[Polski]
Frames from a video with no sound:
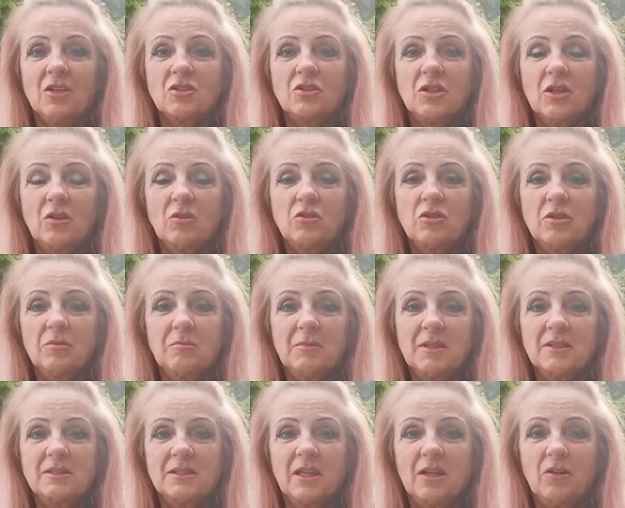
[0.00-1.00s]
że
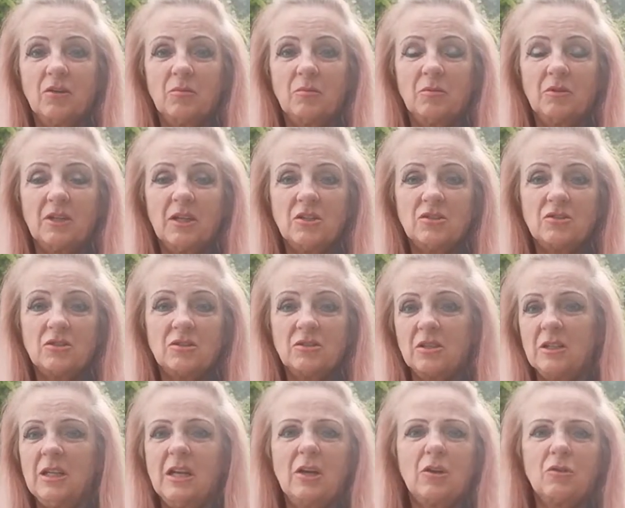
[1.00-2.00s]
18 bodajże,
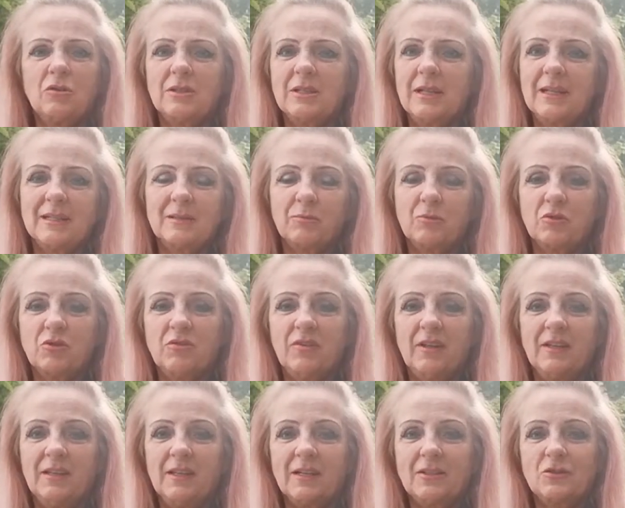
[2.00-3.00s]
jakoś zaraz po
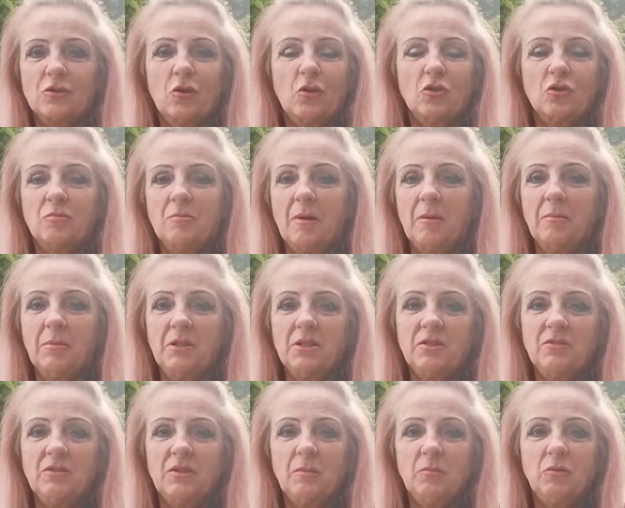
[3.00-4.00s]
świętach, coś ma być,
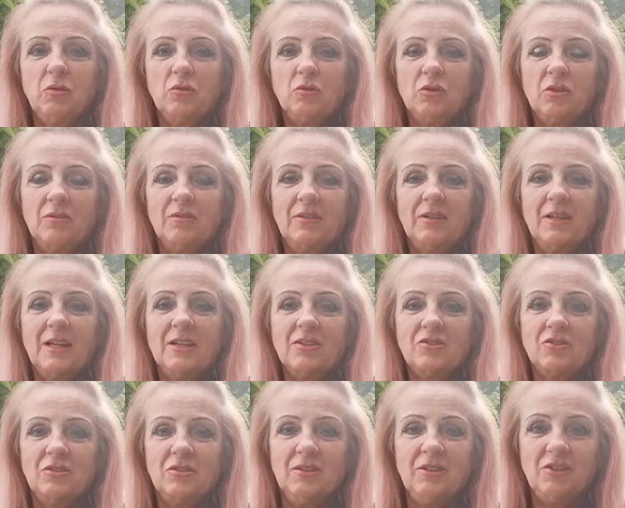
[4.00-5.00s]
w tym dniu się
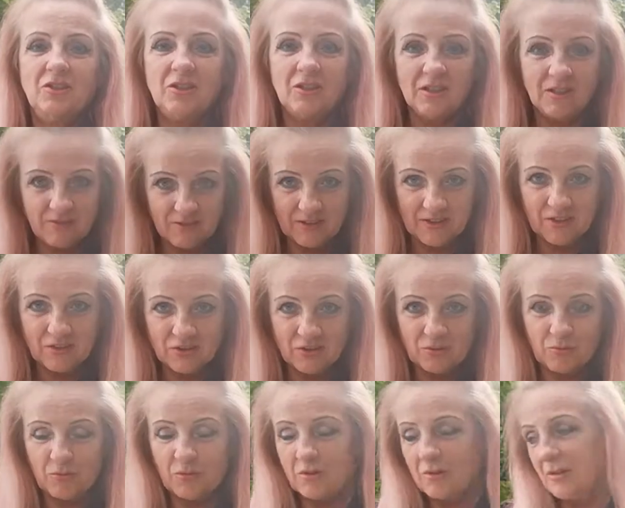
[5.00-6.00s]
wydarzy, nic się nie
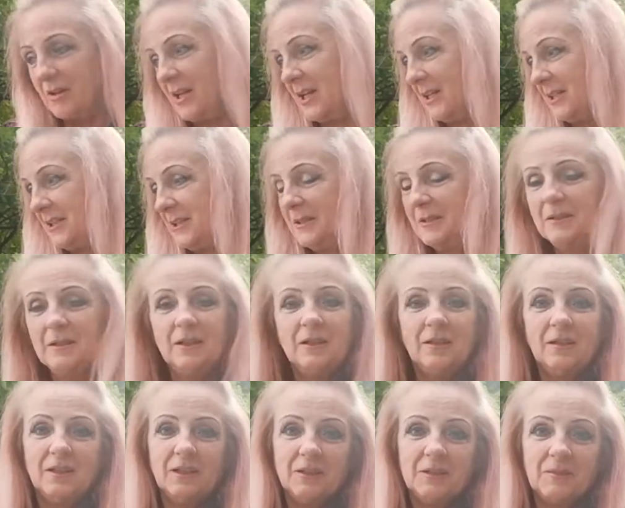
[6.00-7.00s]
wydarzyło, kochani.
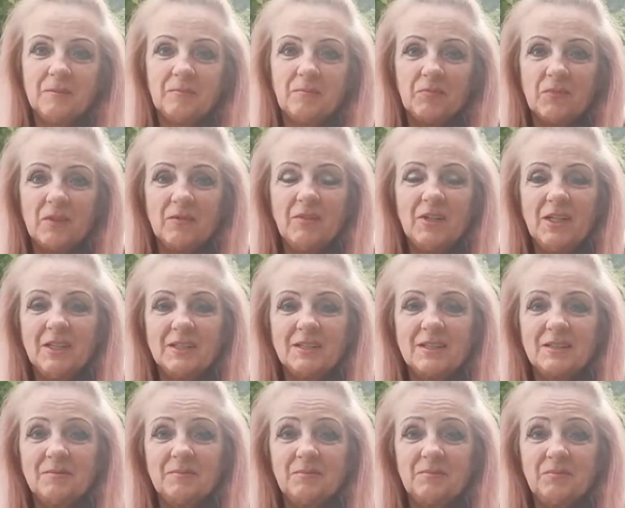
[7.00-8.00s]
Więc
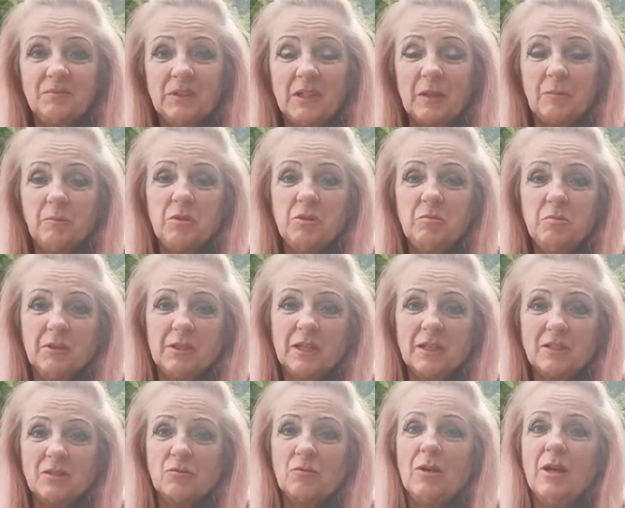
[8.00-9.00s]
Jakbyśmy tak
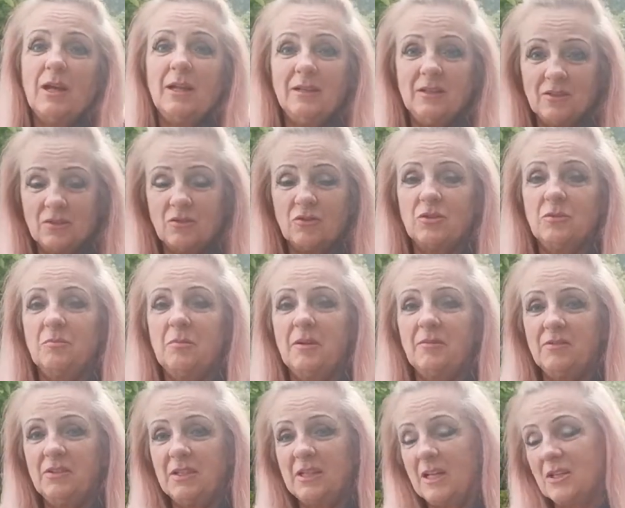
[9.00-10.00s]
słuchali, co się ma
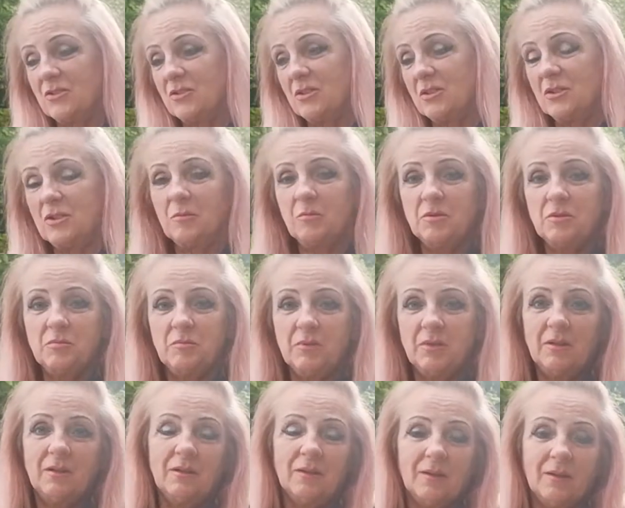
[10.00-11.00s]
wydarzyć, to byśmy
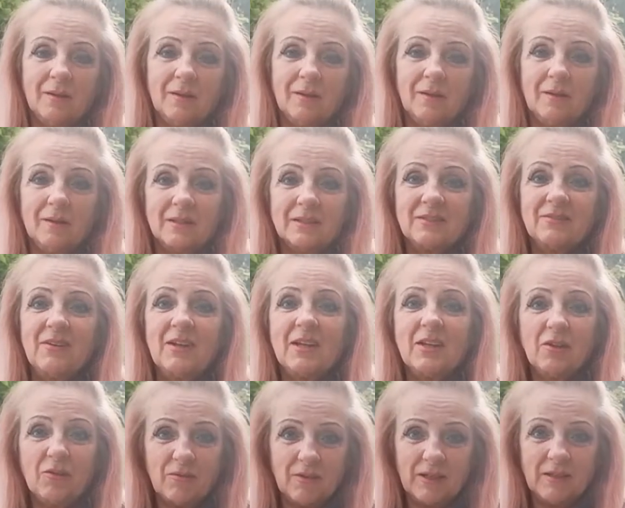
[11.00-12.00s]

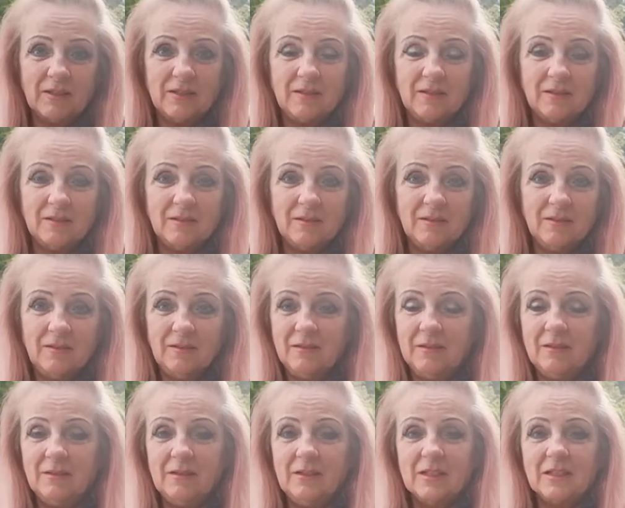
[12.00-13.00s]
zwariowali i
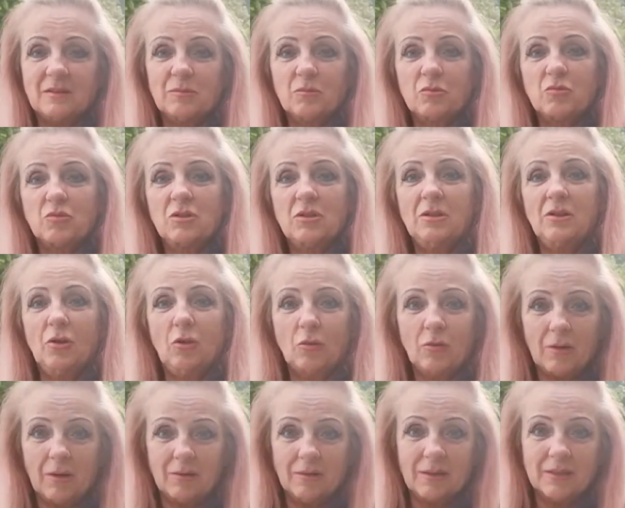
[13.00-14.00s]
nie zmrużyli
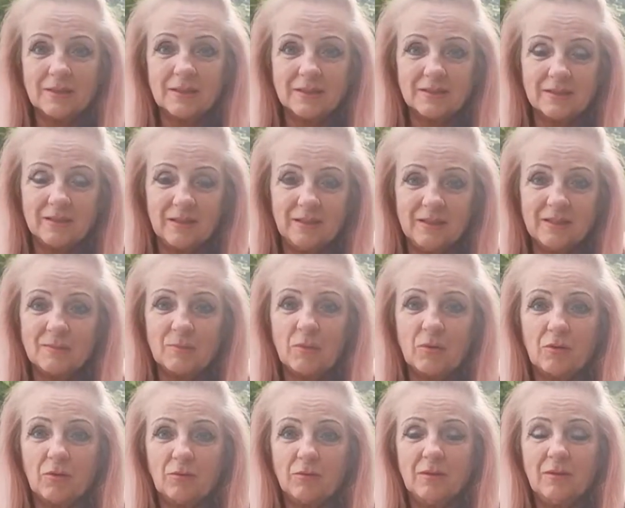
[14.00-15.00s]
oka, nie zasnęli
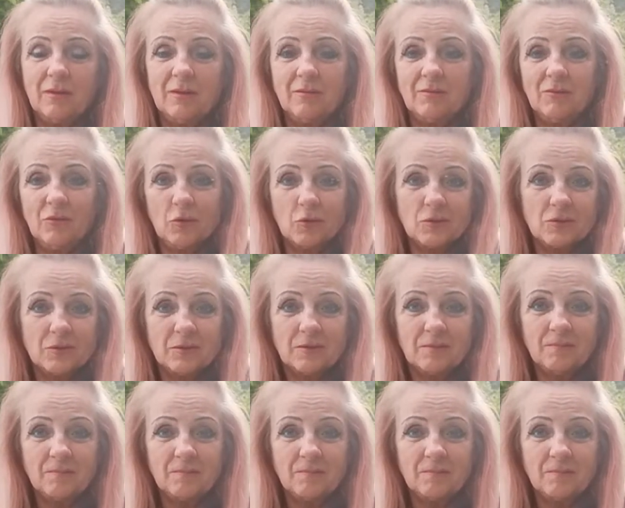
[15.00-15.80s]
spokojnie w nocy.